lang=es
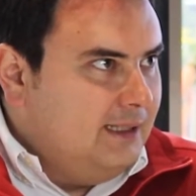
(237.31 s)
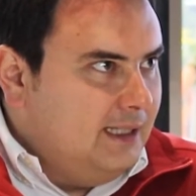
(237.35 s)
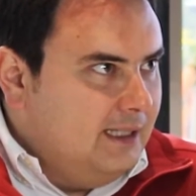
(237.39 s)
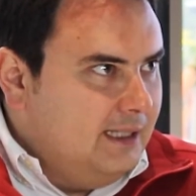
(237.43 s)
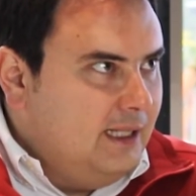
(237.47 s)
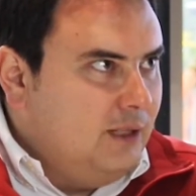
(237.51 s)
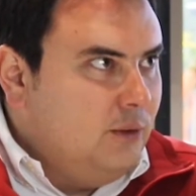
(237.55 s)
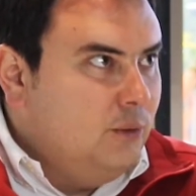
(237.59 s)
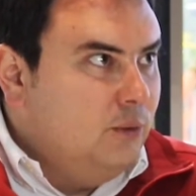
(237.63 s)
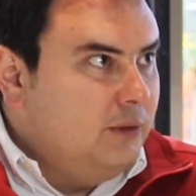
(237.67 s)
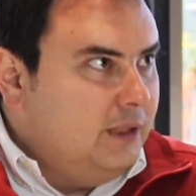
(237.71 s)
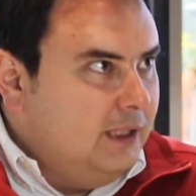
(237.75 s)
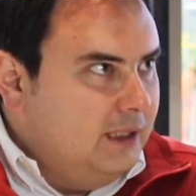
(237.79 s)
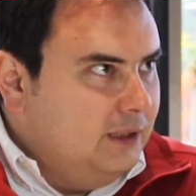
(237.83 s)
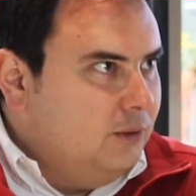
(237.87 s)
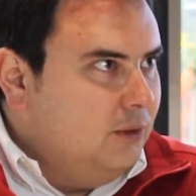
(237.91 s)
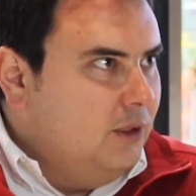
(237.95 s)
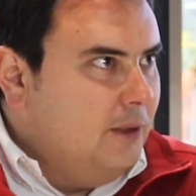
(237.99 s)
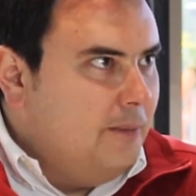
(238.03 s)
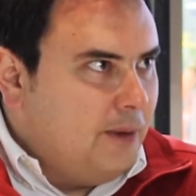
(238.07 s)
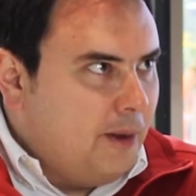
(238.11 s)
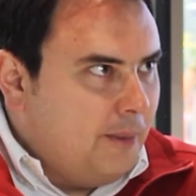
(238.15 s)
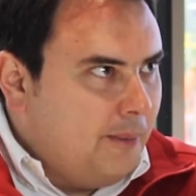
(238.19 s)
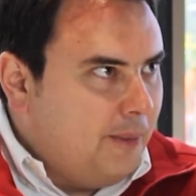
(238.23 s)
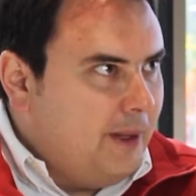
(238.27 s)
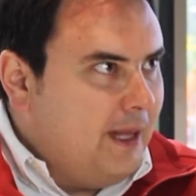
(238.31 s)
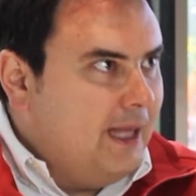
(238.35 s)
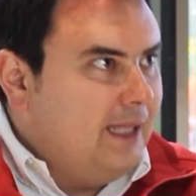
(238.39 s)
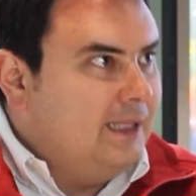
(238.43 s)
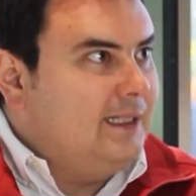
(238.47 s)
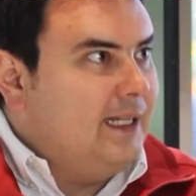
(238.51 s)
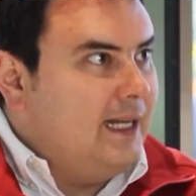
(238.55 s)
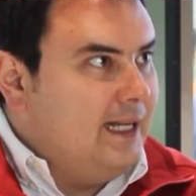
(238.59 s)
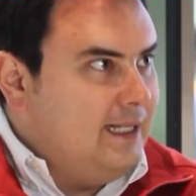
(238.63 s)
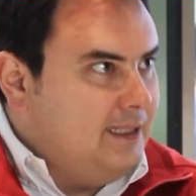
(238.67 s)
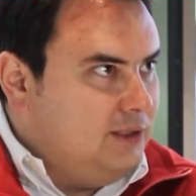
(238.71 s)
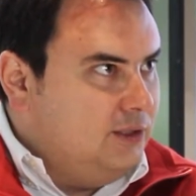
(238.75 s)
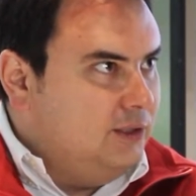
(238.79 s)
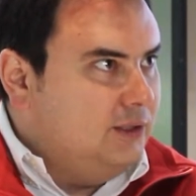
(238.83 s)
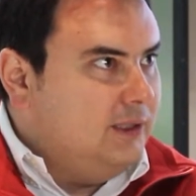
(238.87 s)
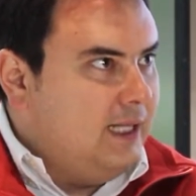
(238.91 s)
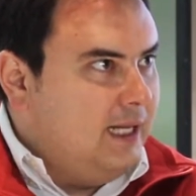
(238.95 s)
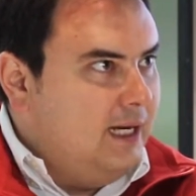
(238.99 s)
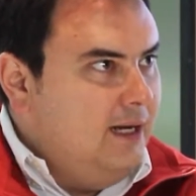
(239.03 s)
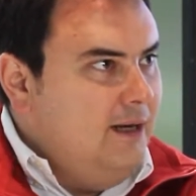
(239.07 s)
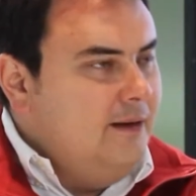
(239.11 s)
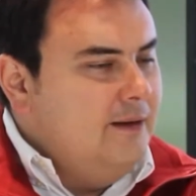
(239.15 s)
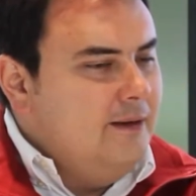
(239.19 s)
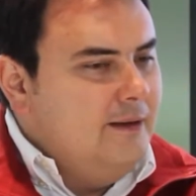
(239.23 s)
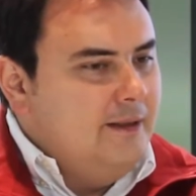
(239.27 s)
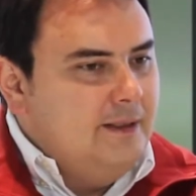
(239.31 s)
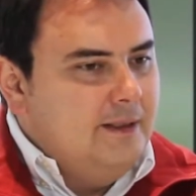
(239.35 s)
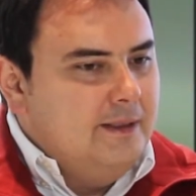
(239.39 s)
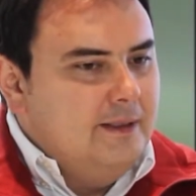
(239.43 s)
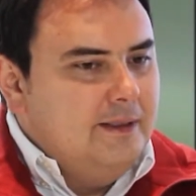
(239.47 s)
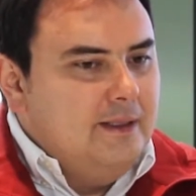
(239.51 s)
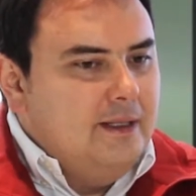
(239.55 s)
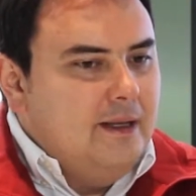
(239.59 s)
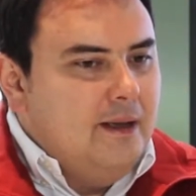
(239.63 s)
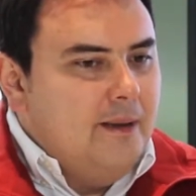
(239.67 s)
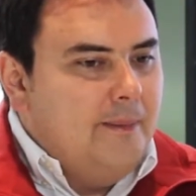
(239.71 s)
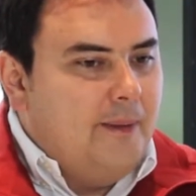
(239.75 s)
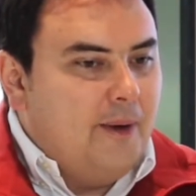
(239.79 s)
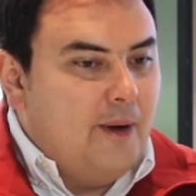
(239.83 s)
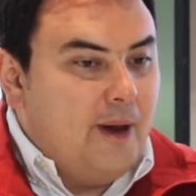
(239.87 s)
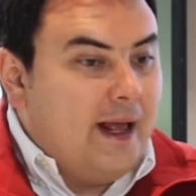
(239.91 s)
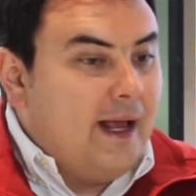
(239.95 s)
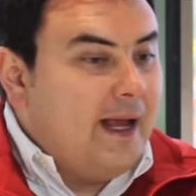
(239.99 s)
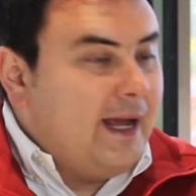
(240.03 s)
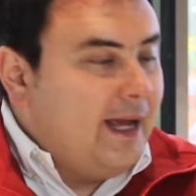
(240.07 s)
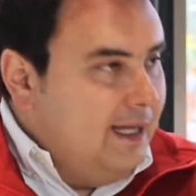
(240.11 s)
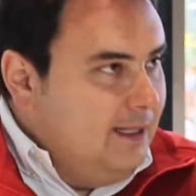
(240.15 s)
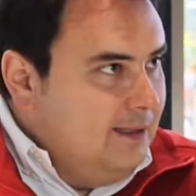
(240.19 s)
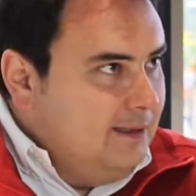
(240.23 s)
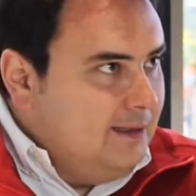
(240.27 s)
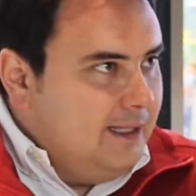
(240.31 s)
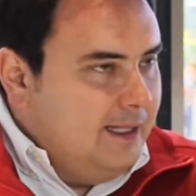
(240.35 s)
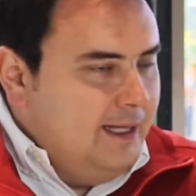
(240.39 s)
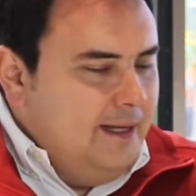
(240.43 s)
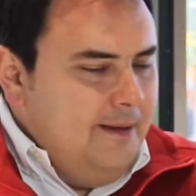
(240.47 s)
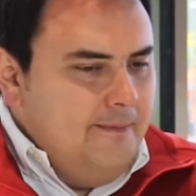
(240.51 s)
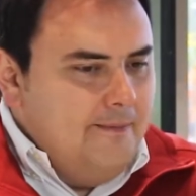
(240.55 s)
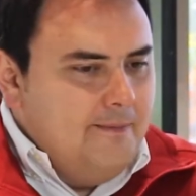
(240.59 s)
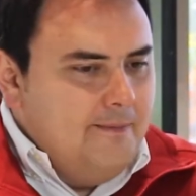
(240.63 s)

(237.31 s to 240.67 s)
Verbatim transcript: tener un título de propiedad tradicional, pero hay gente,